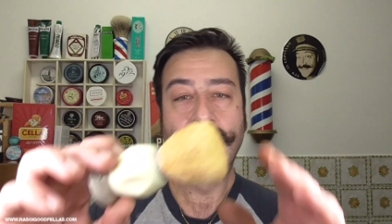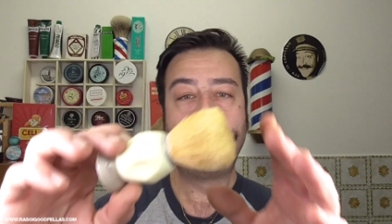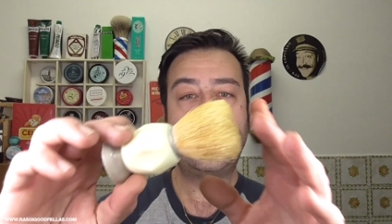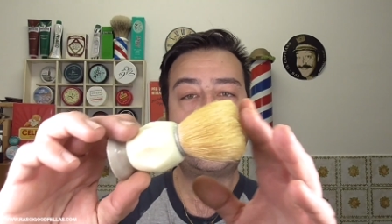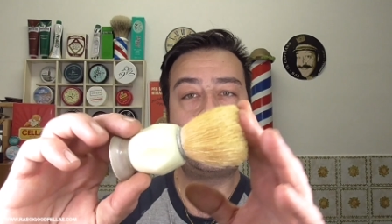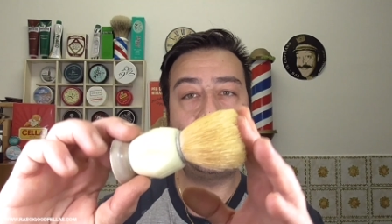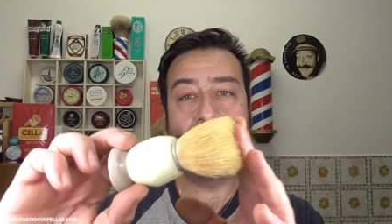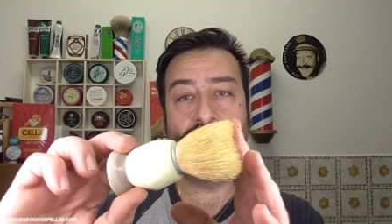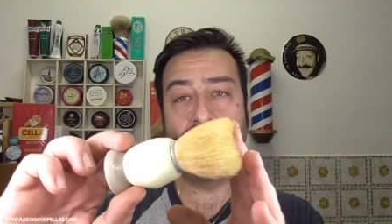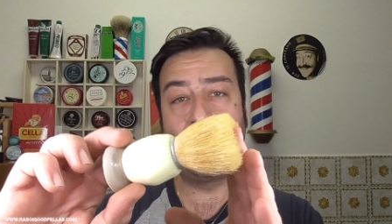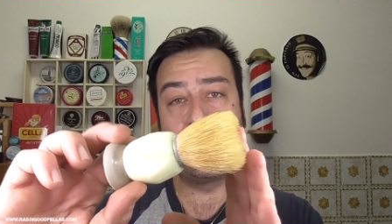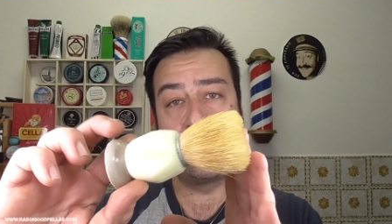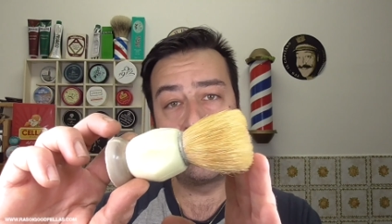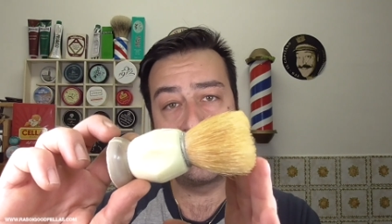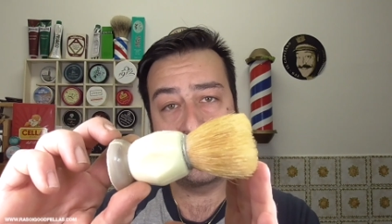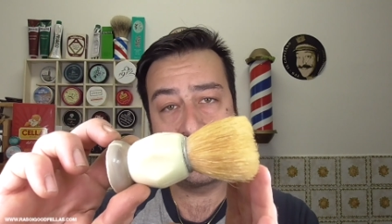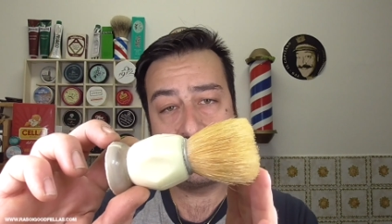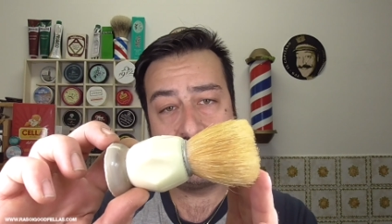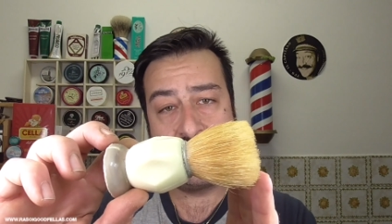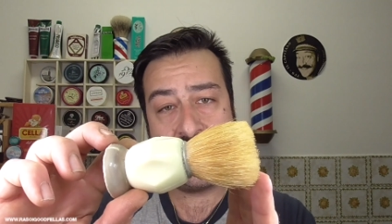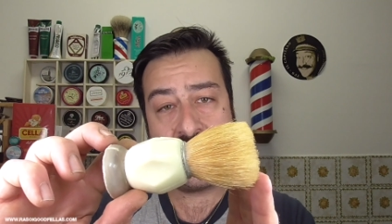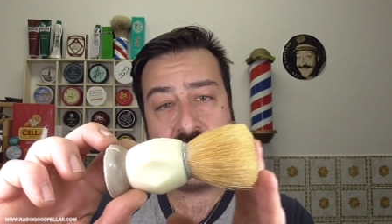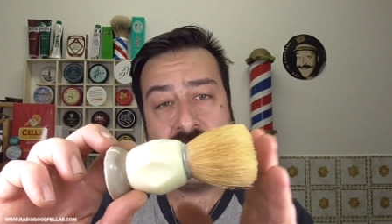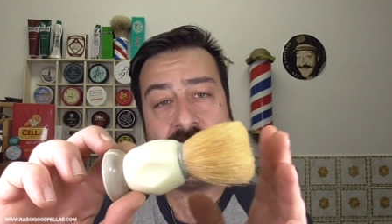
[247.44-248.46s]
Setole non
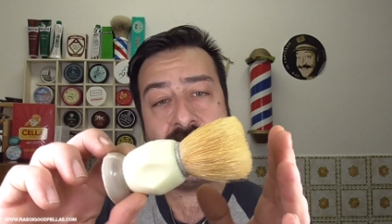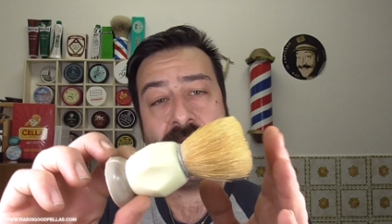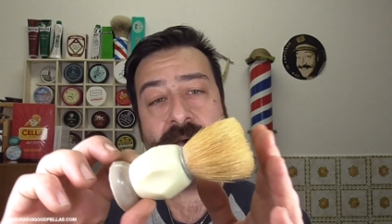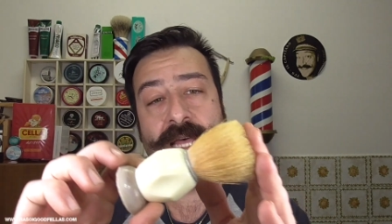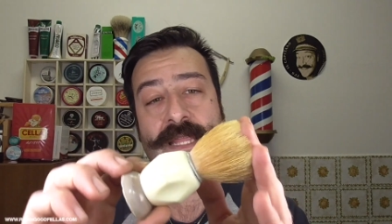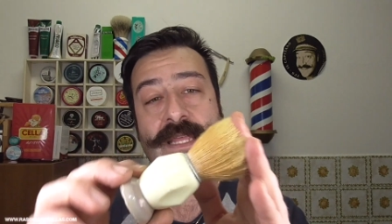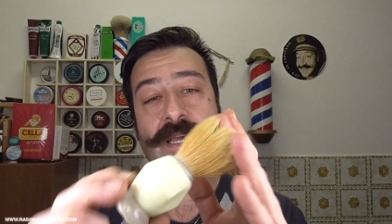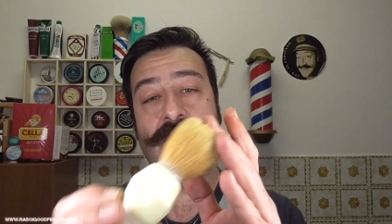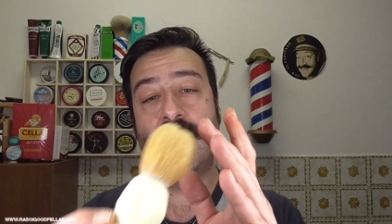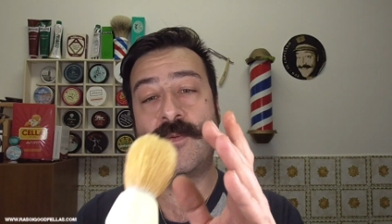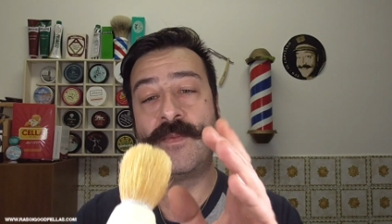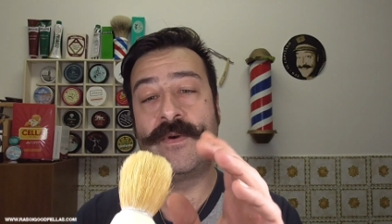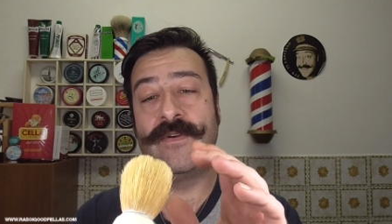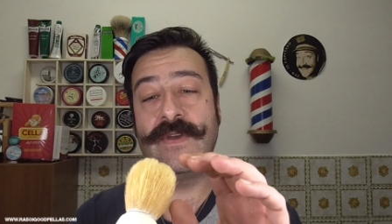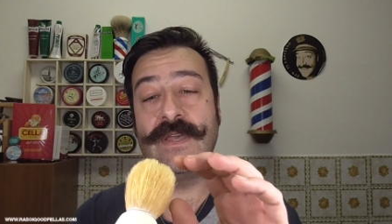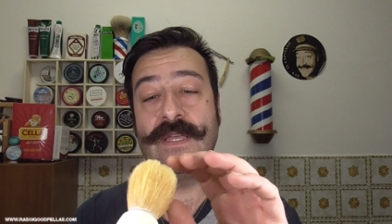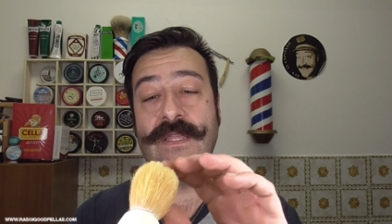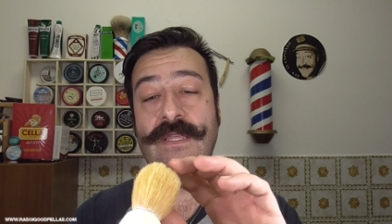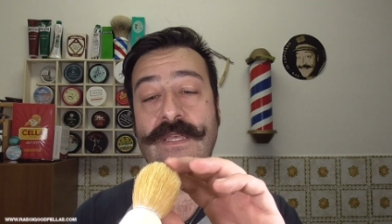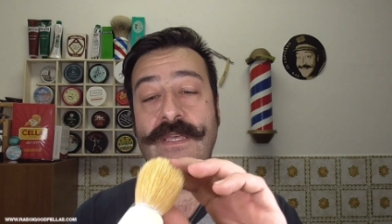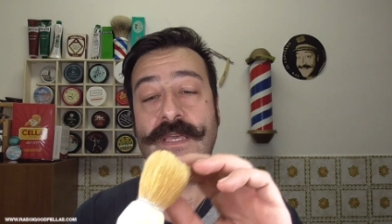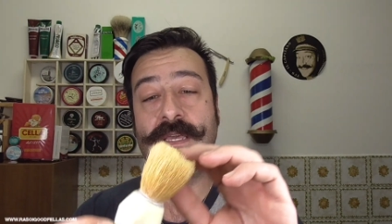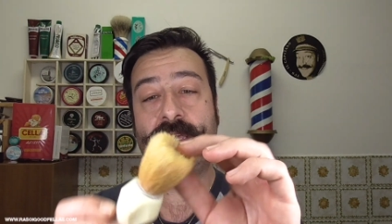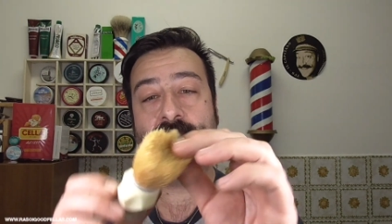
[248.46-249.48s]
sbiancate, come
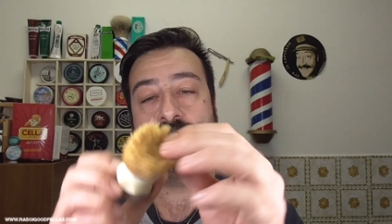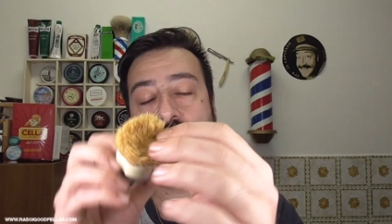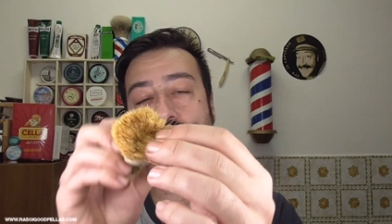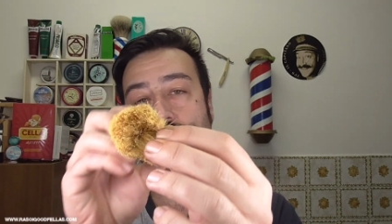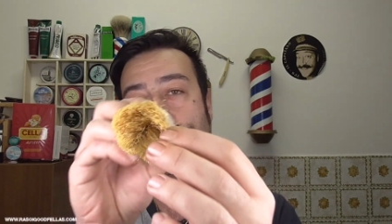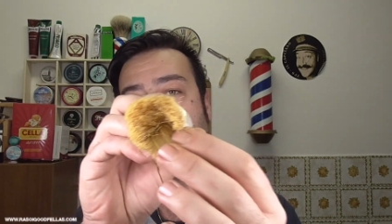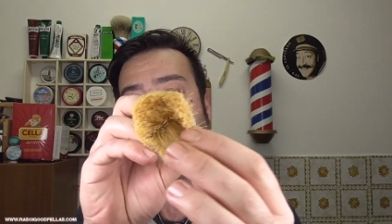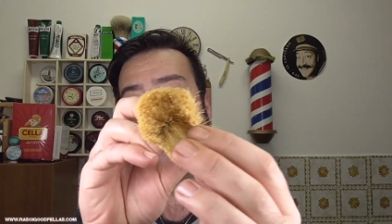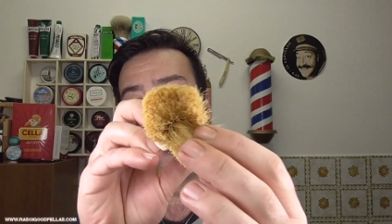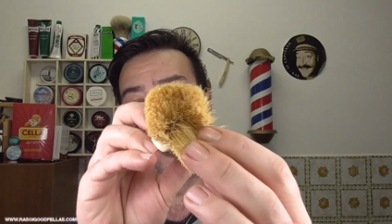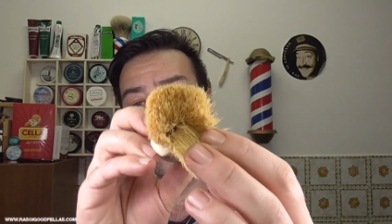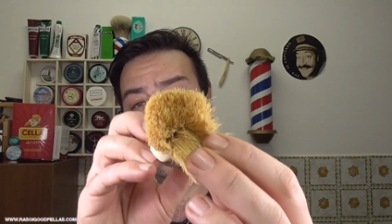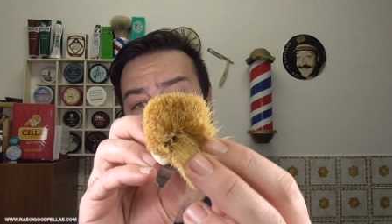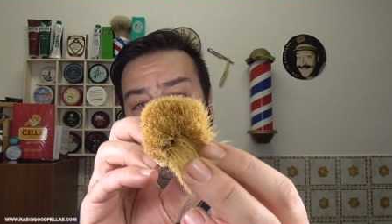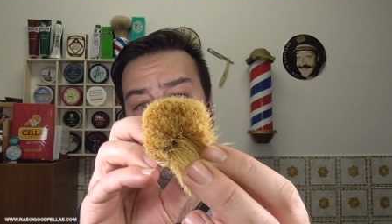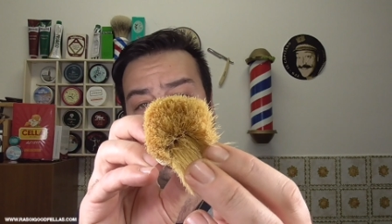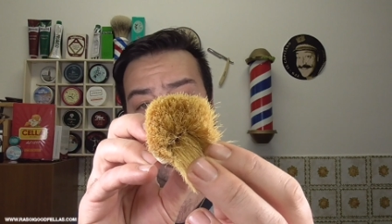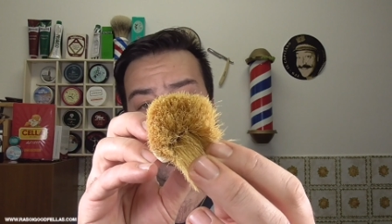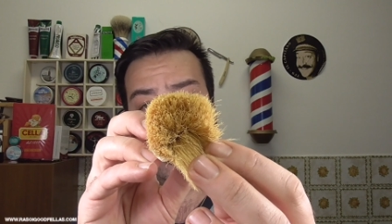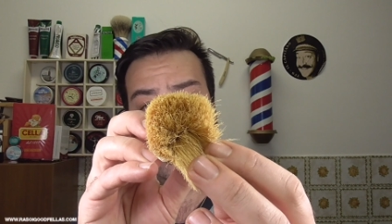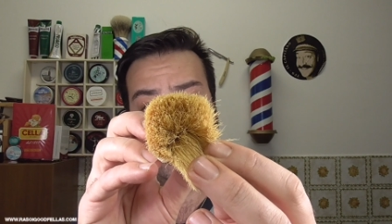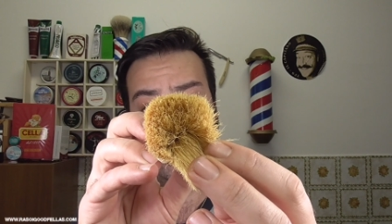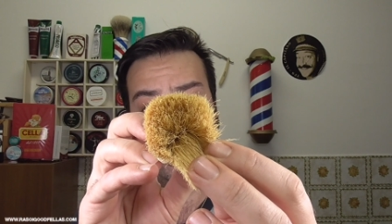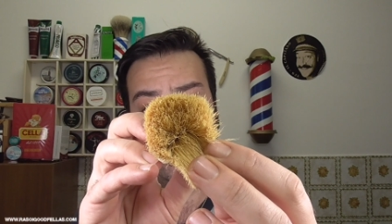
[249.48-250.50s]
vedi, col buco in
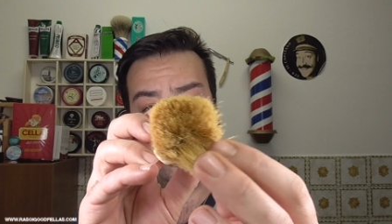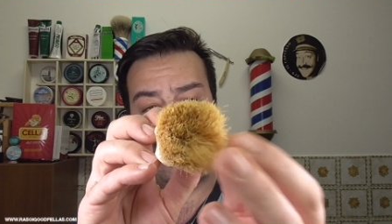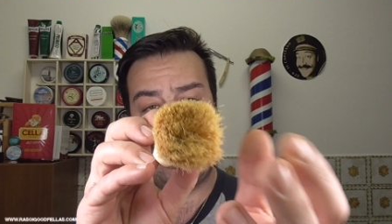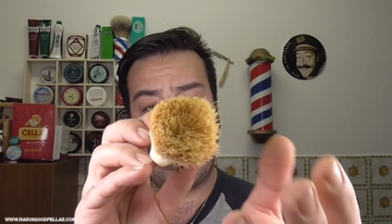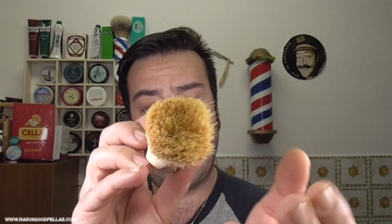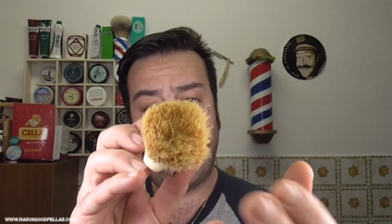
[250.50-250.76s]
mezzo.